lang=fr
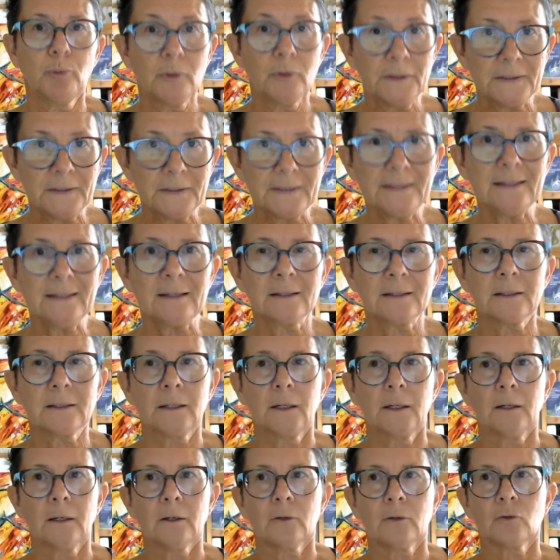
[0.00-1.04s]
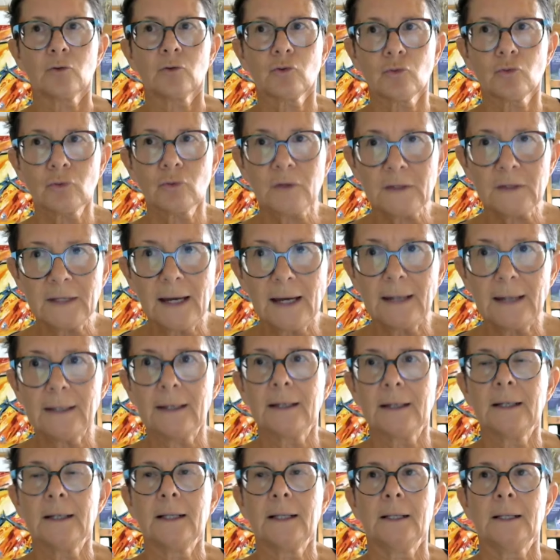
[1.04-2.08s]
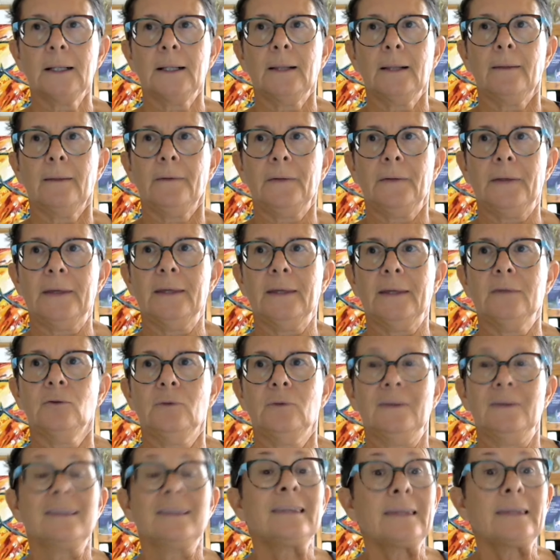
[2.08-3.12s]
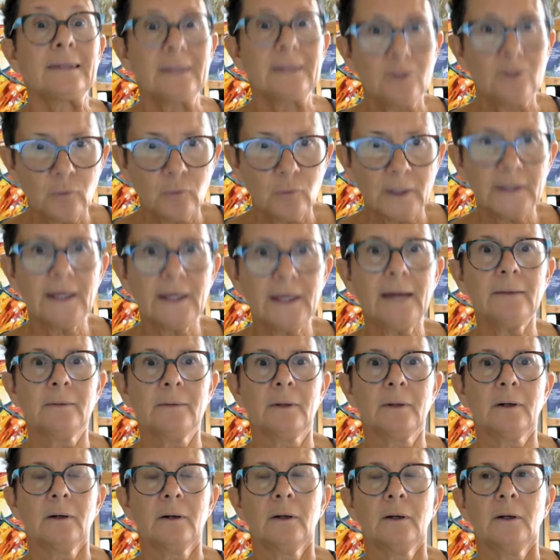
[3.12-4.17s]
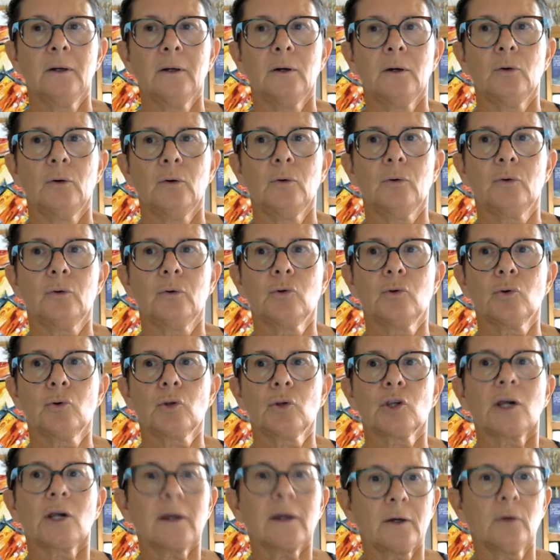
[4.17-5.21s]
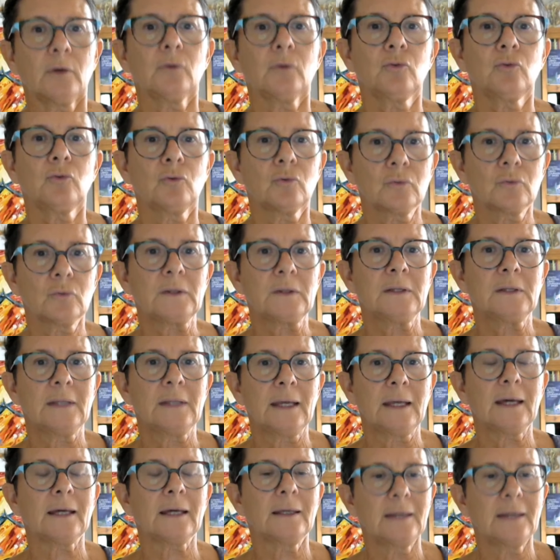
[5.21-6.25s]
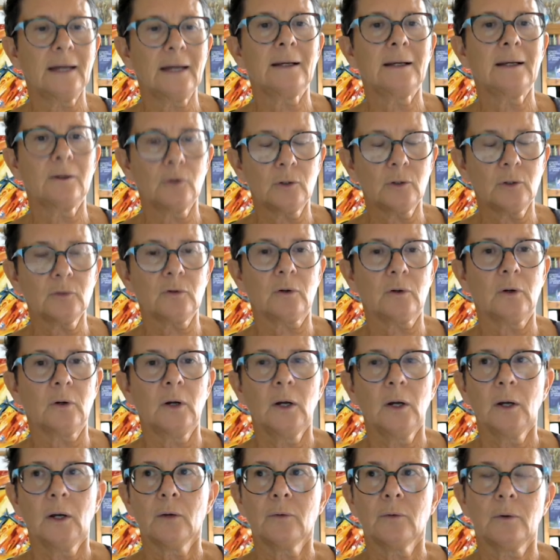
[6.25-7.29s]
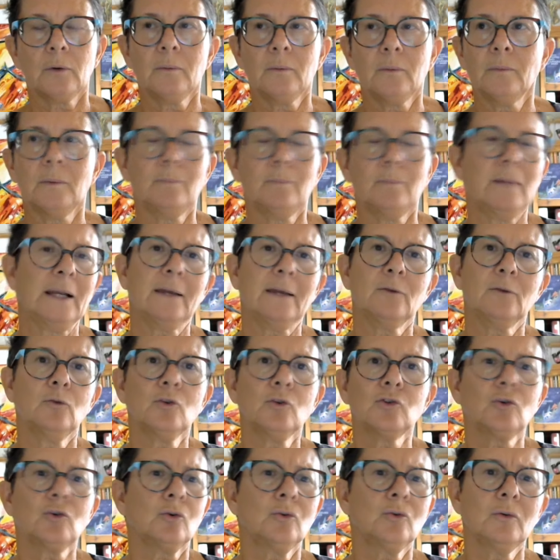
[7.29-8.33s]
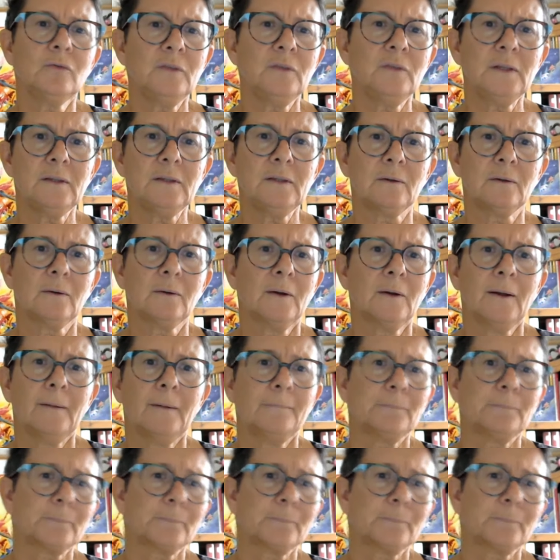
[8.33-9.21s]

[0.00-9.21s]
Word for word: politique, sociale et citoyenne que chacun se considère égal à l'autre, euh, ben, notre devise,